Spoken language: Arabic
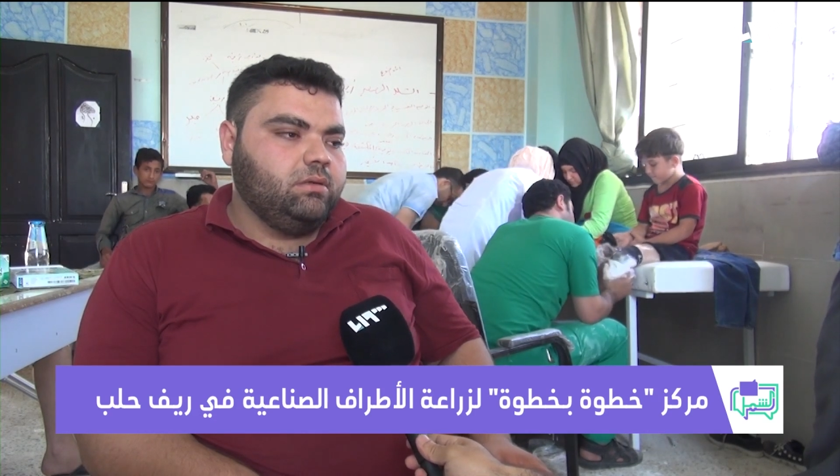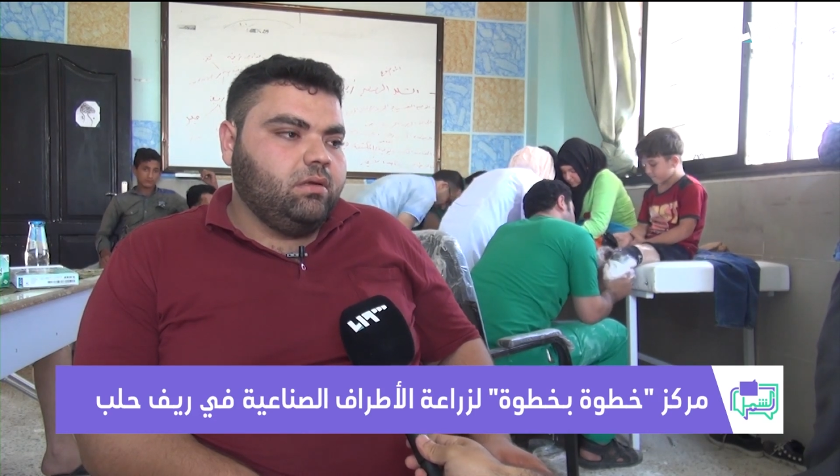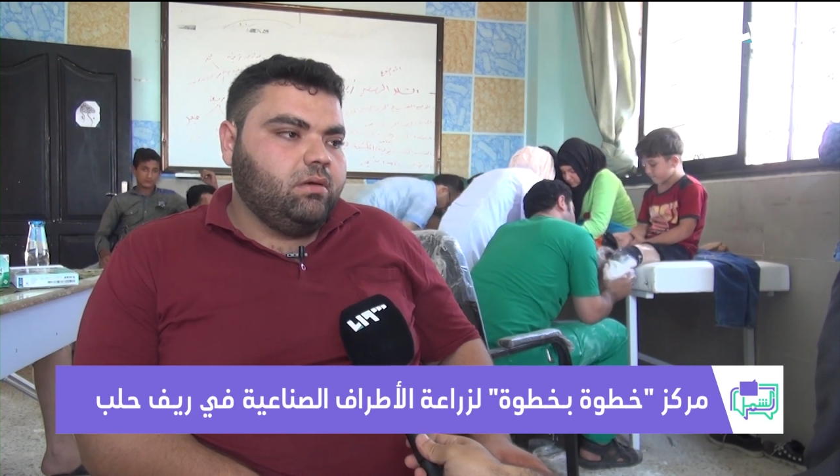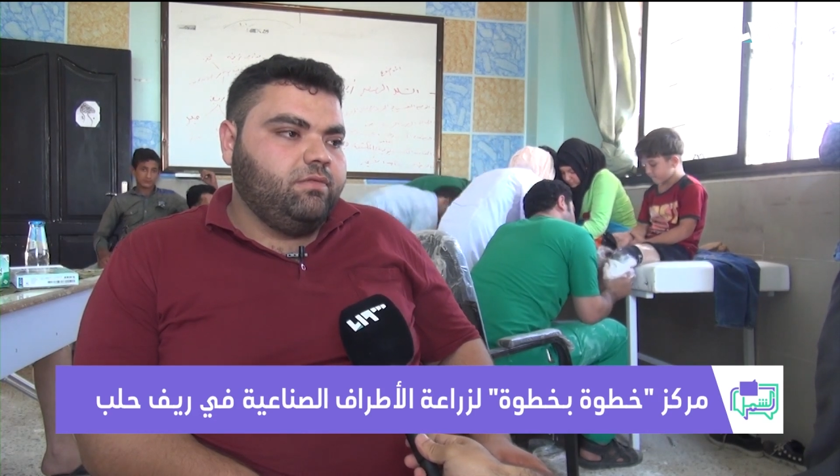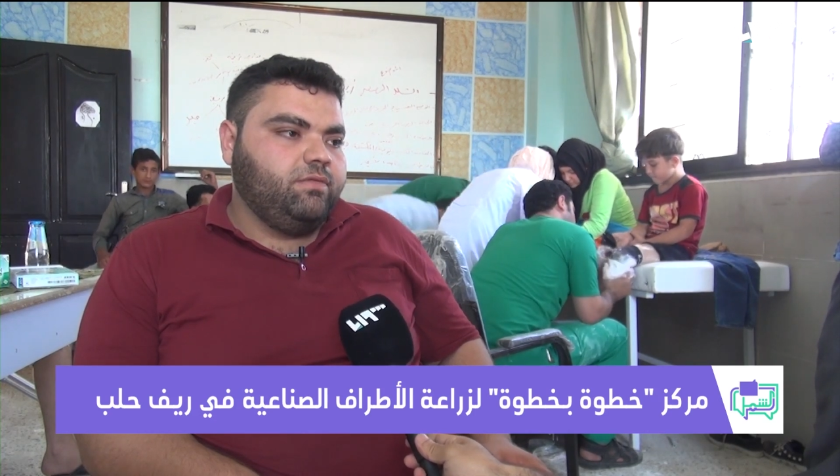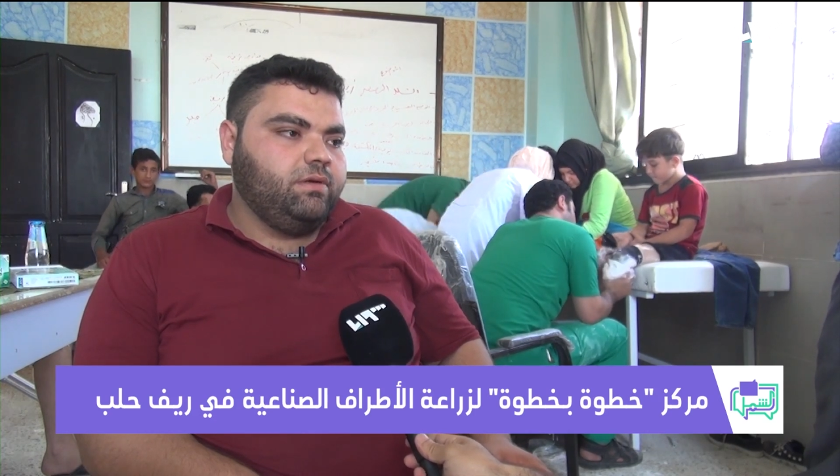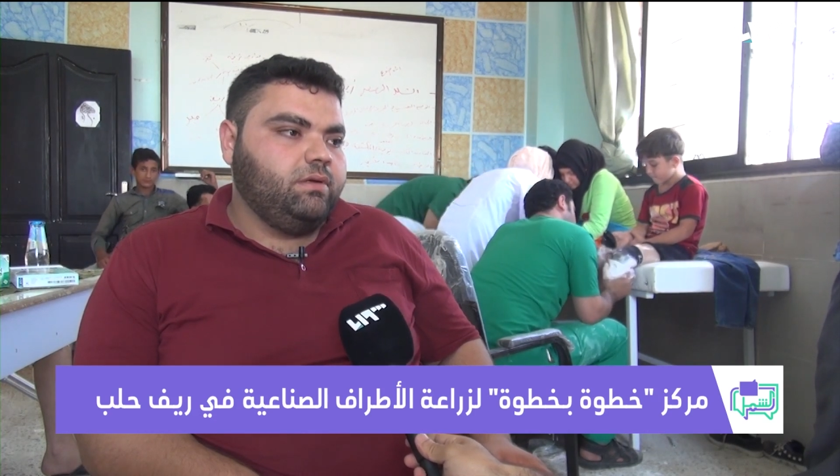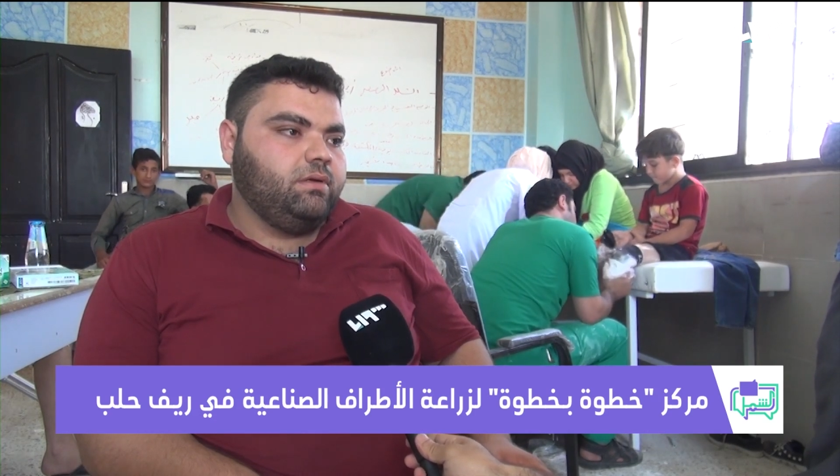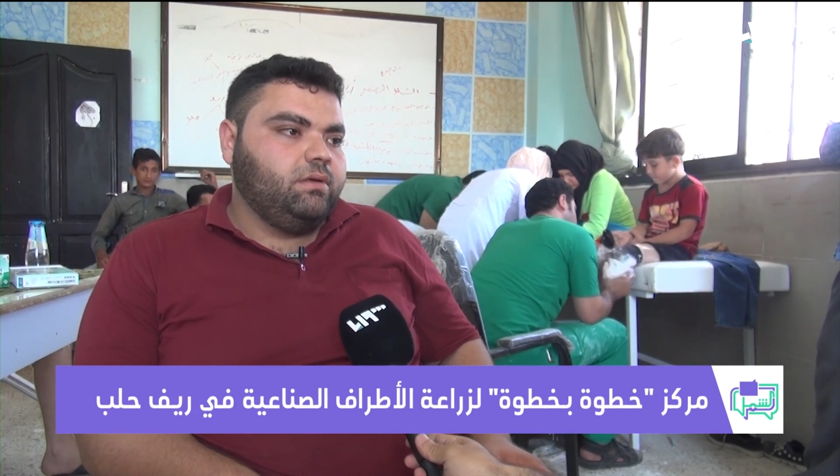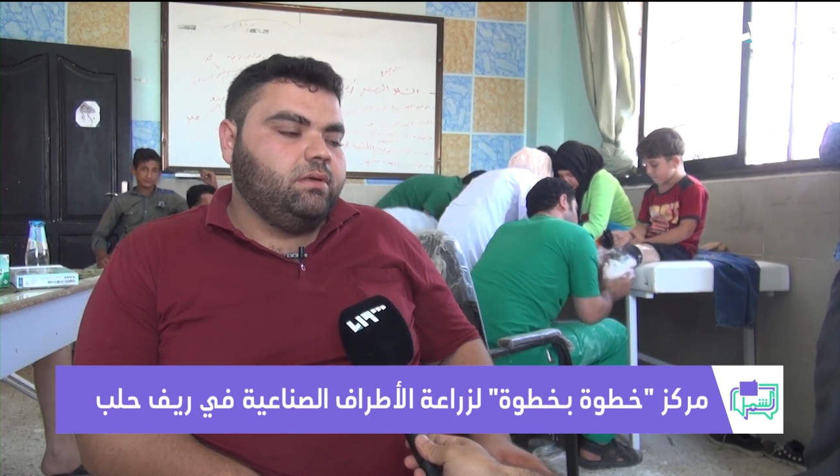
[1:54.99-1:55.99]
طرف
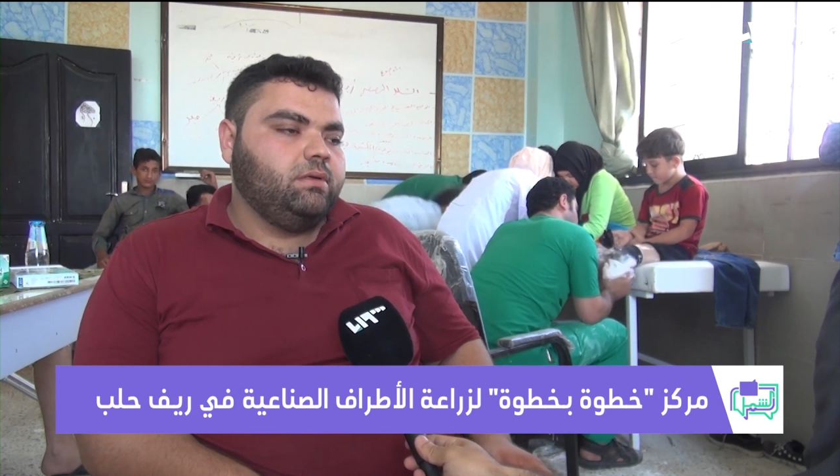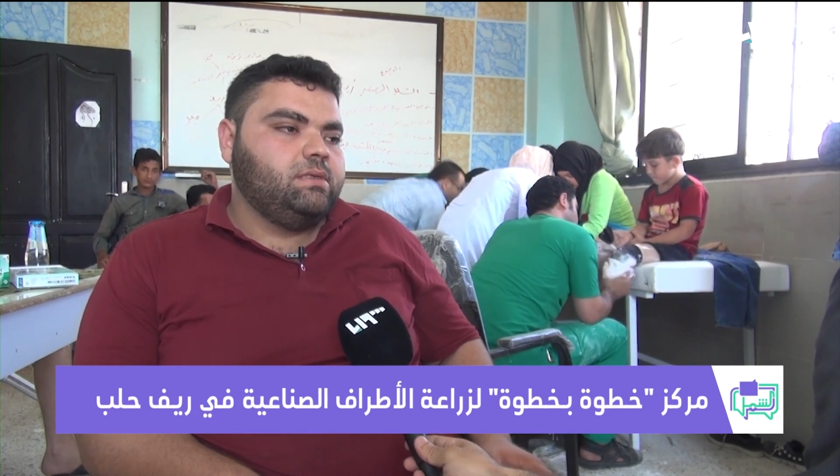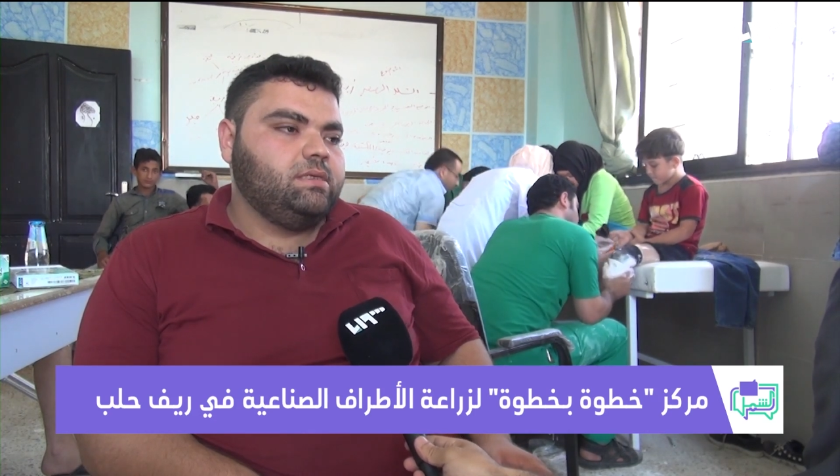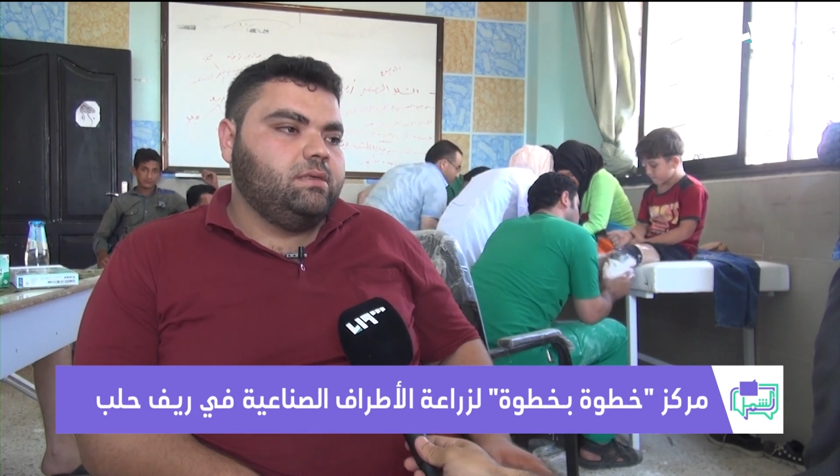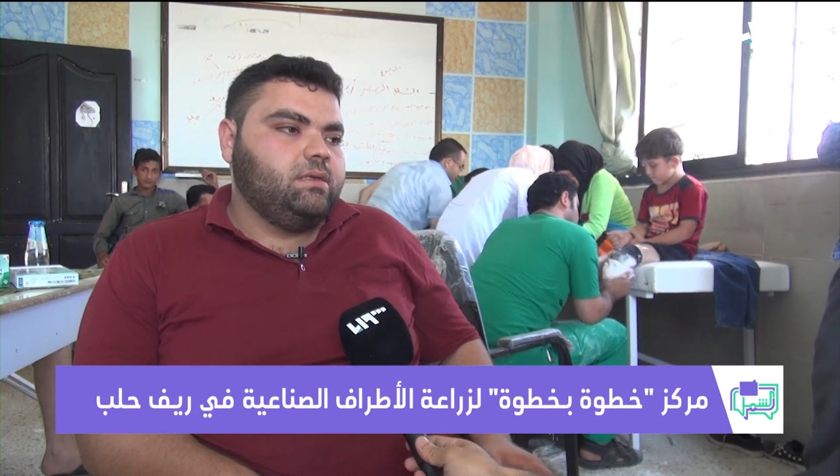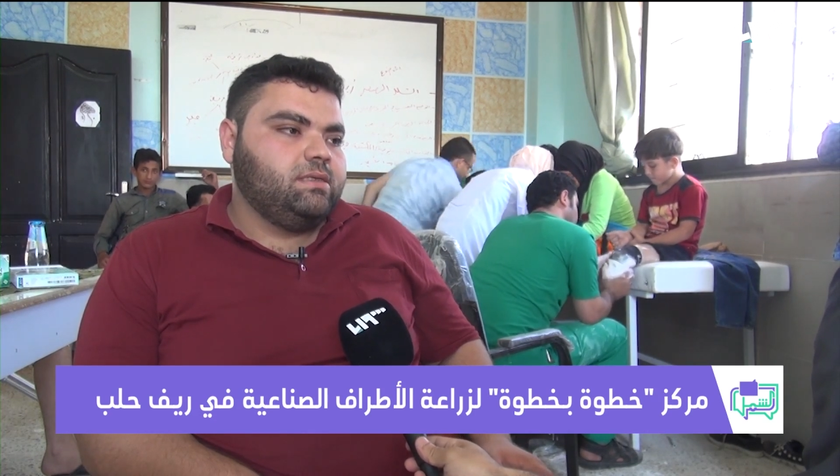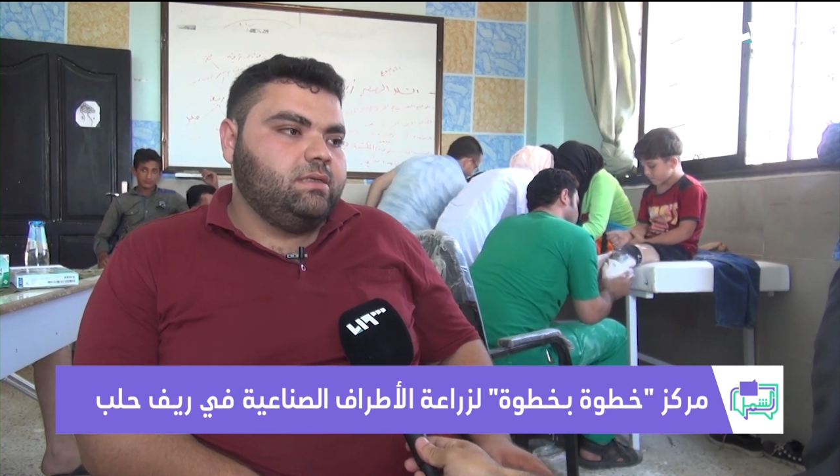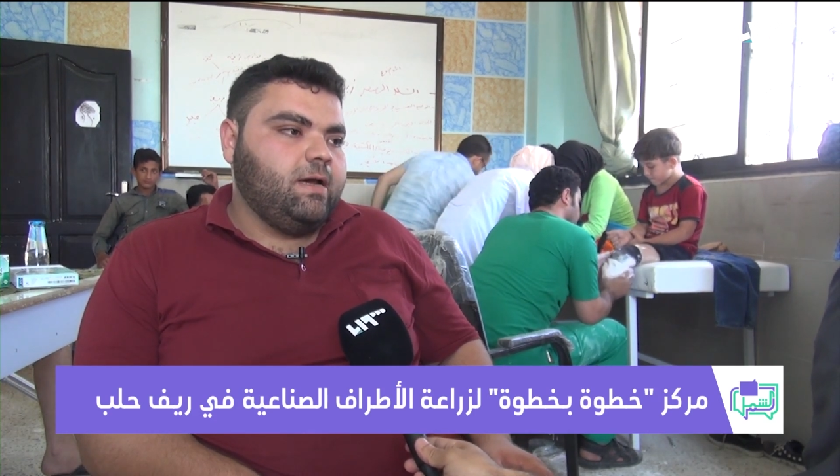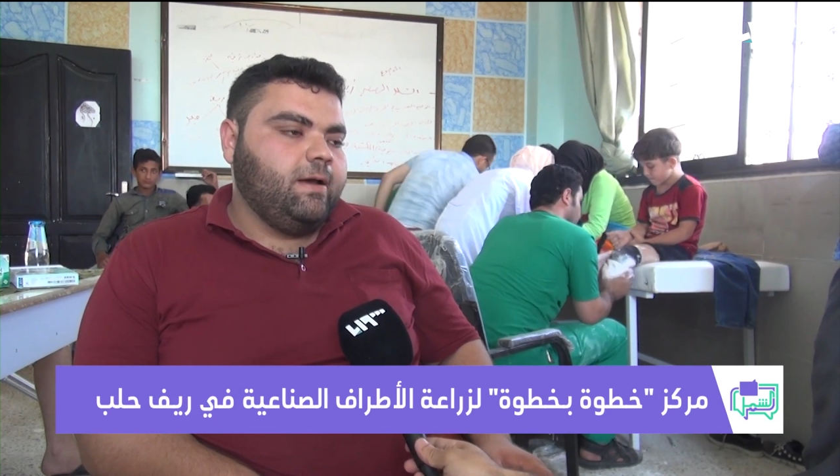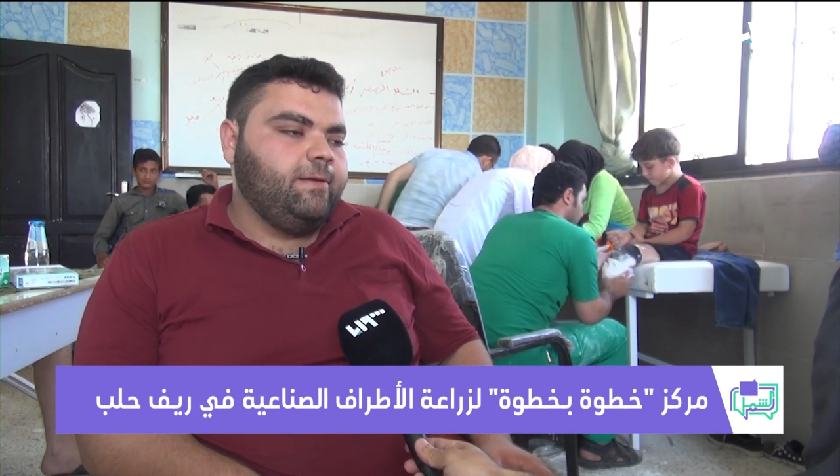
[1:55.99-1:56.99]

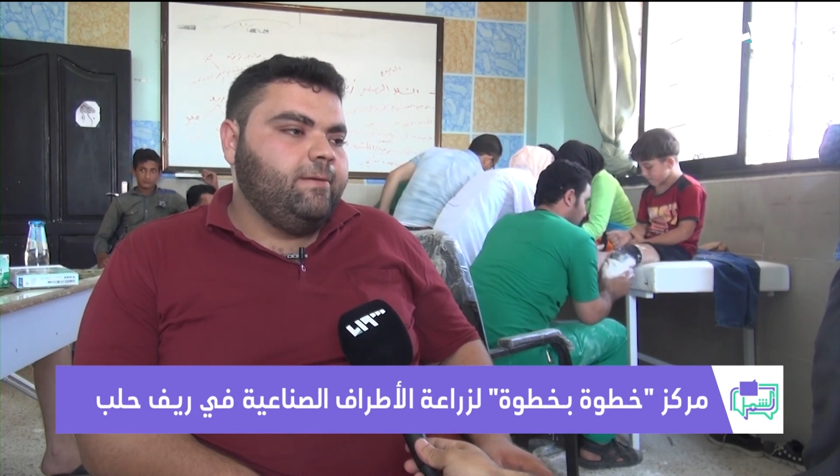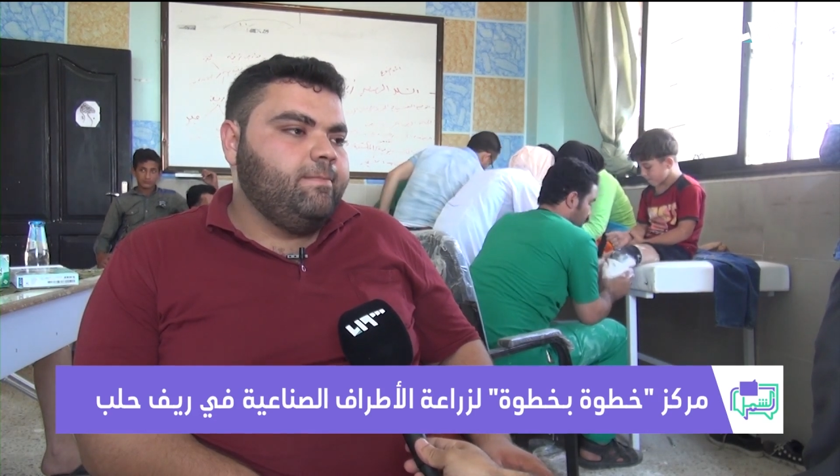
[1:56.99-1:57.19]
صناعي